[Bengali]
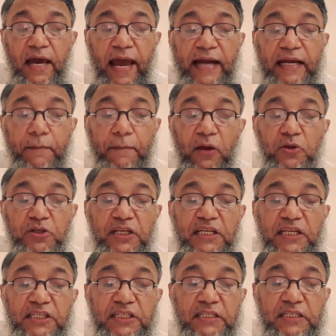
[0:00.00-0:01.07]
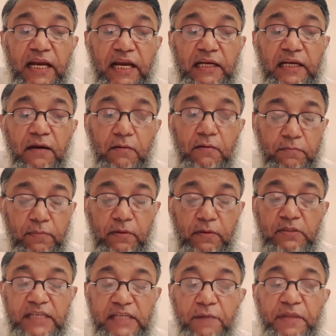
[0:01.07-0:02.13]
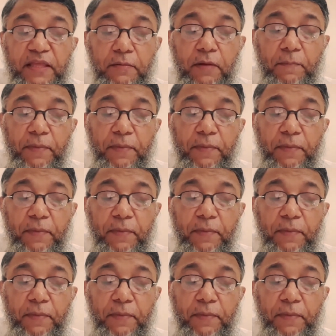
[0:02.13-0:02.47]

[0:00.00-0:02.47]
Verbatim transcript: একটা ভালো জিনিস একটা সাহাবিদের